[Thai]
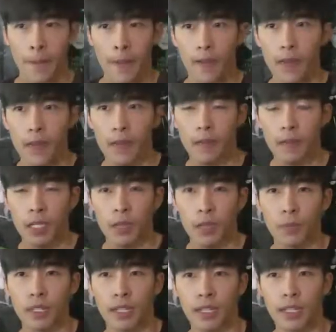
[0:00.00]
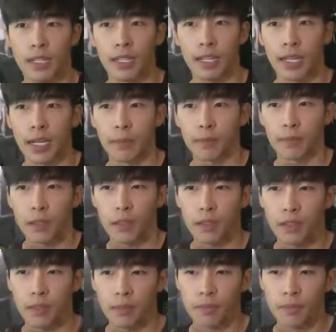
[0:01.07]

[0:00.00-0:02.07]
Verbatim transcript: เอ่อละครเวทีอะครับ ก็